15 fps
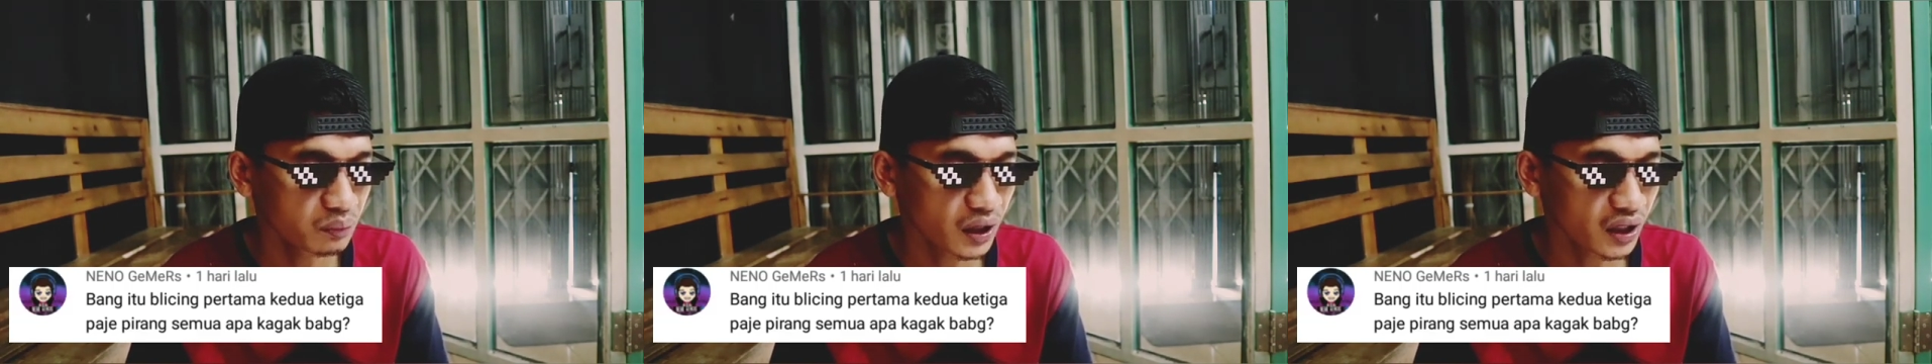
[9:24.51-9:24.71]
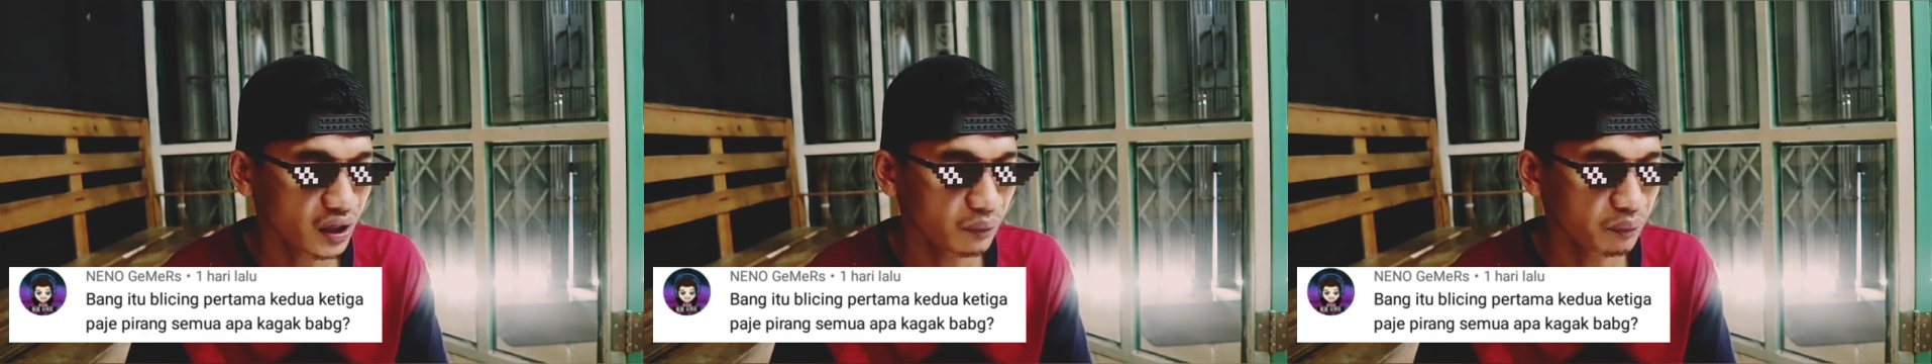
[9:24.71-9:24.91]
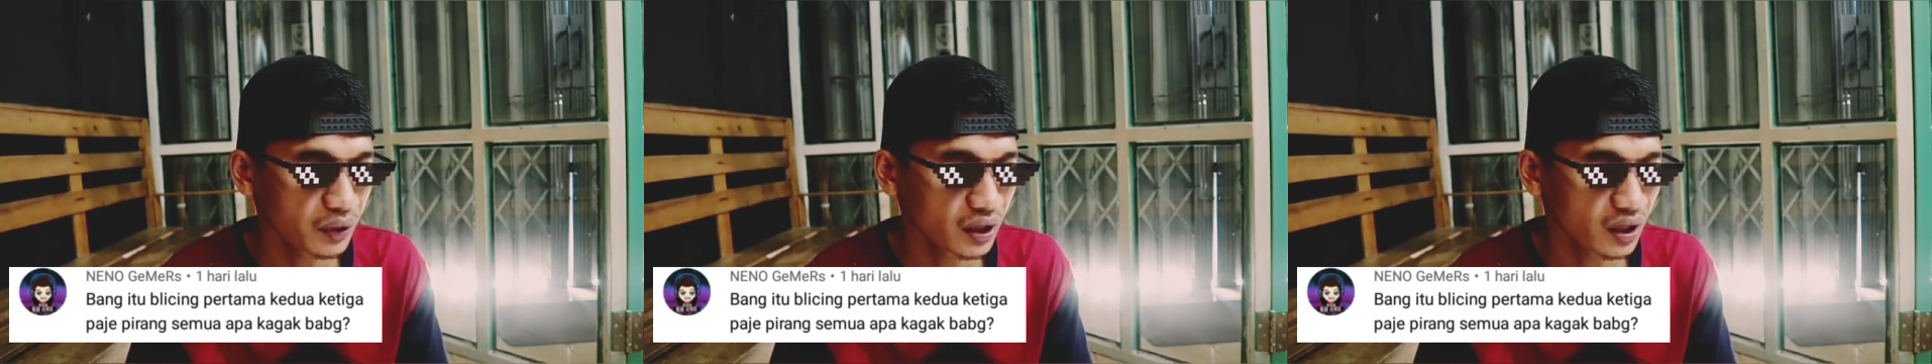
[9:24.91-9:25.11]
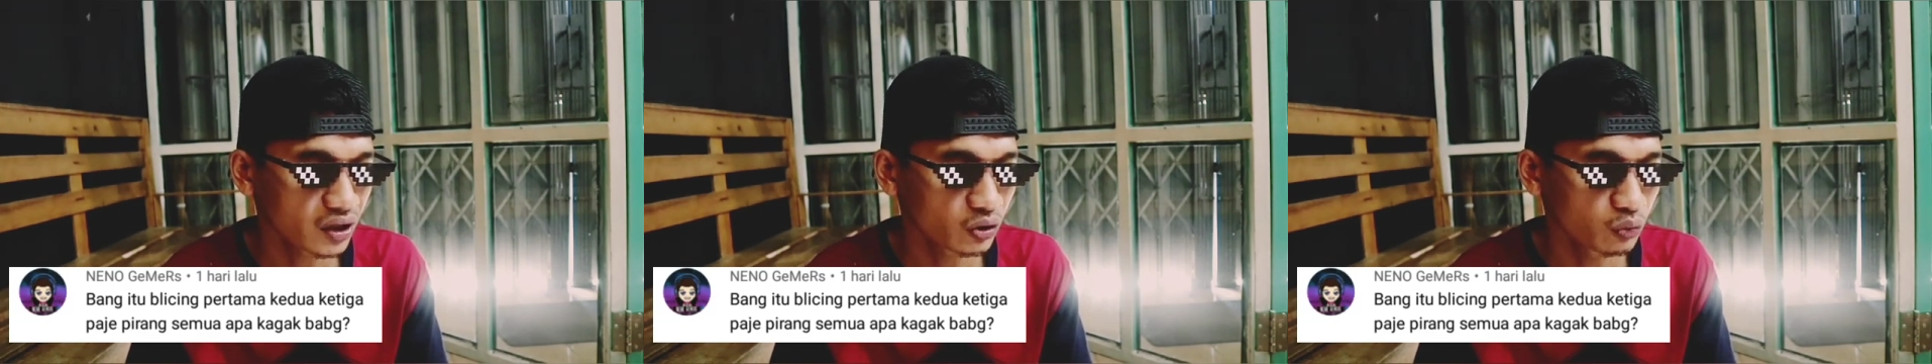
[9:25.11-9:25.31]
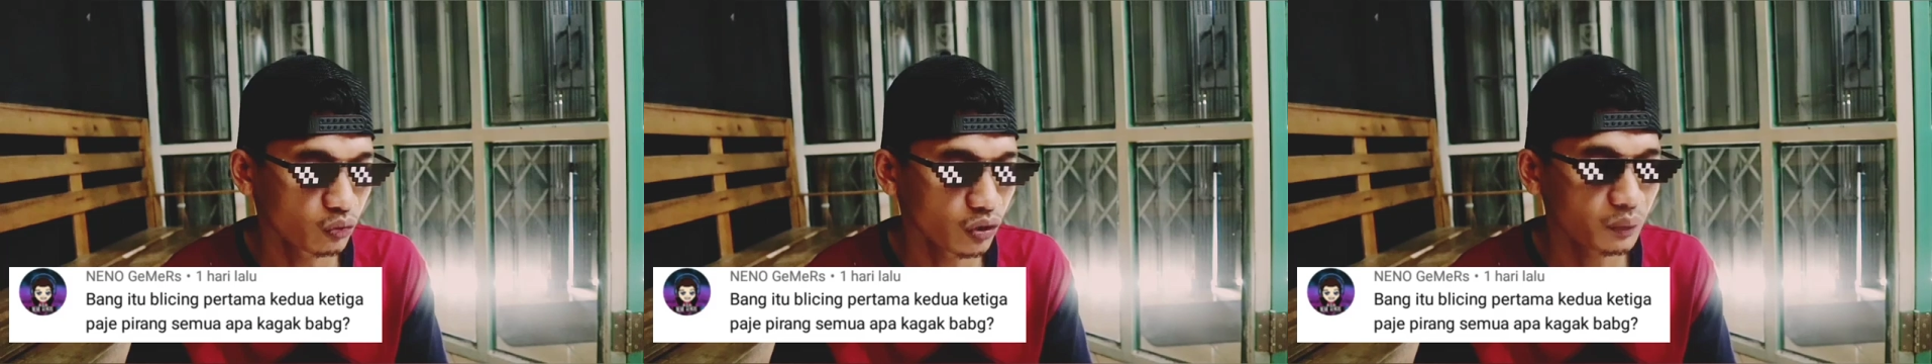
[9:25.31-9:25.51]
pakai
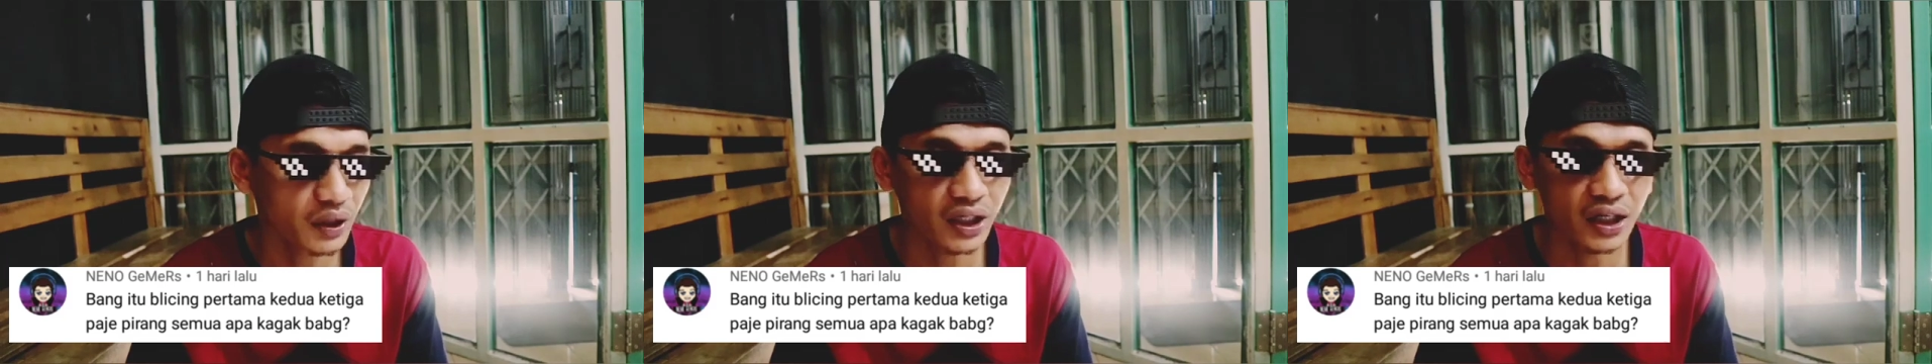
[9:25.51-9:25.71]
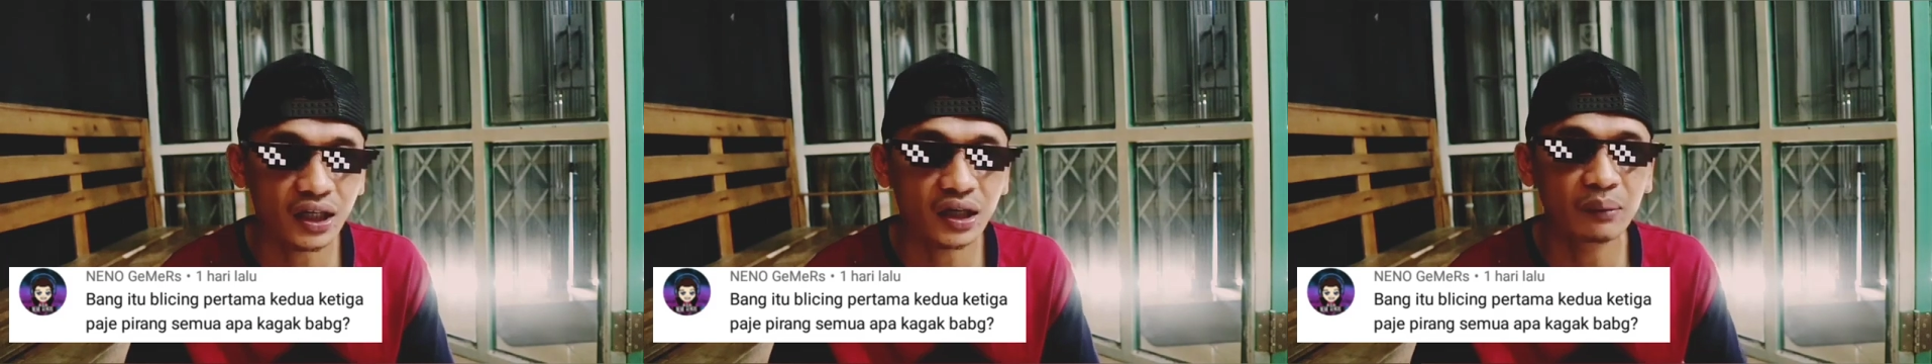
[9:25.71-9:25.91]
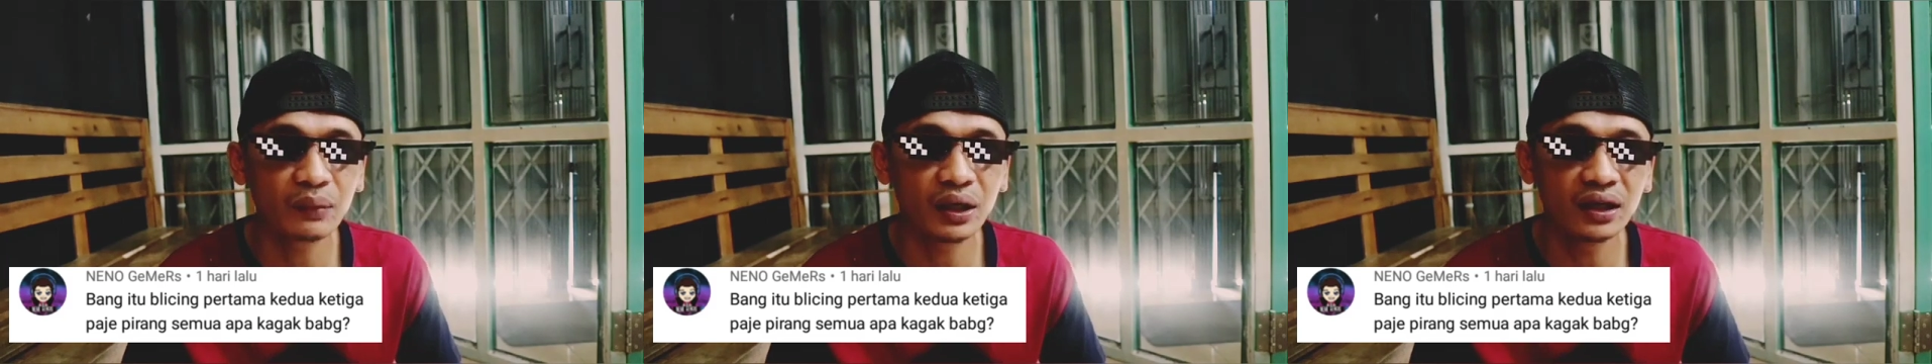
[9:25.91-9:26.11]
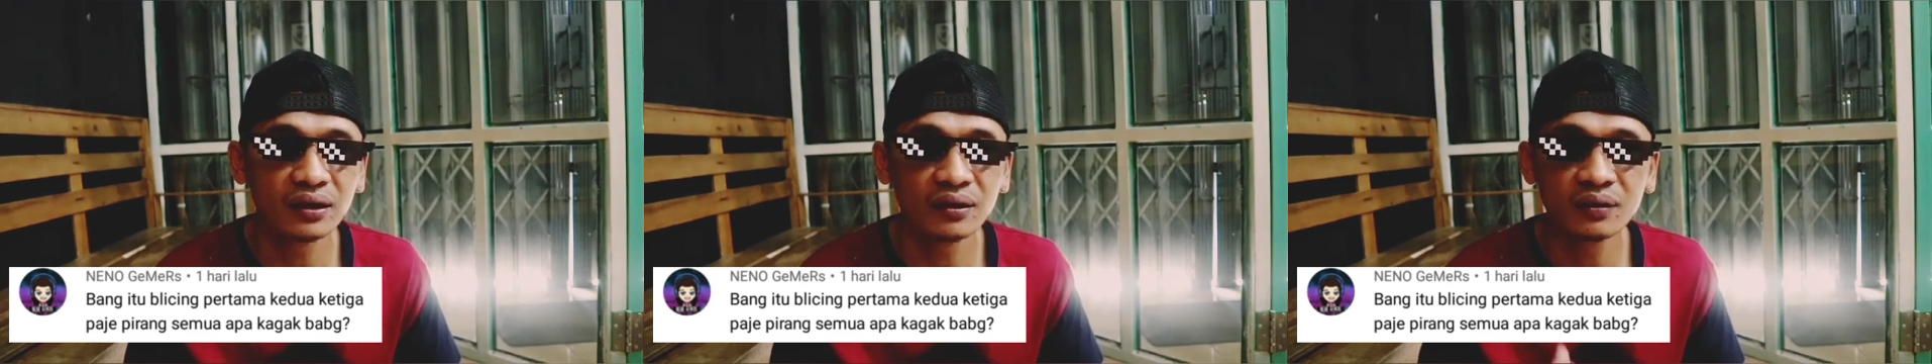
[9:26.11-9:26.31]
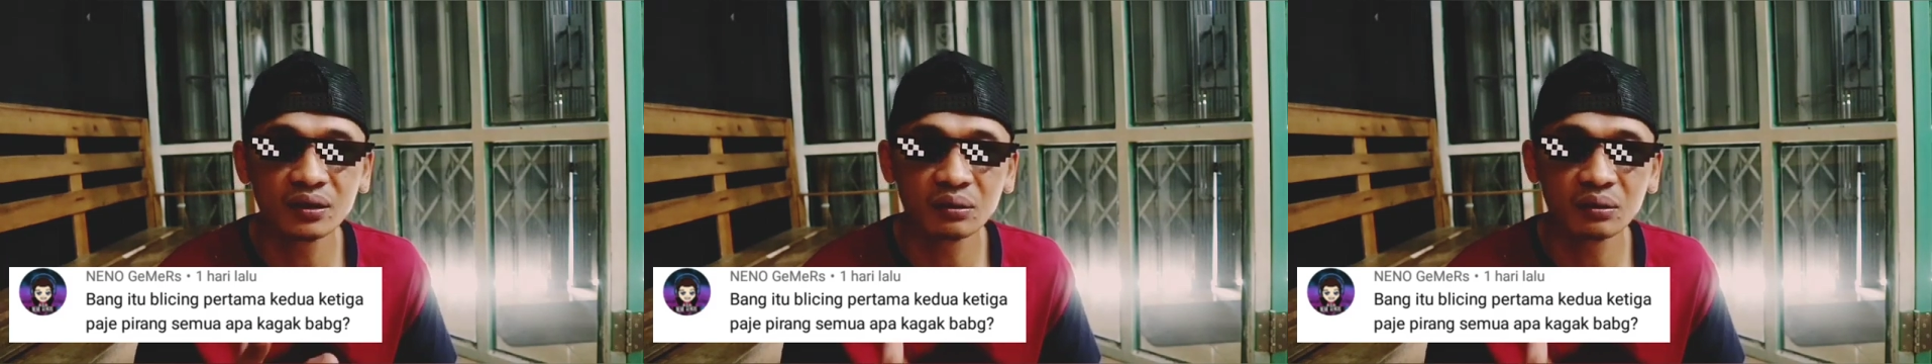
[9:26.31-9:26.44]
pirang semua apa kagak bang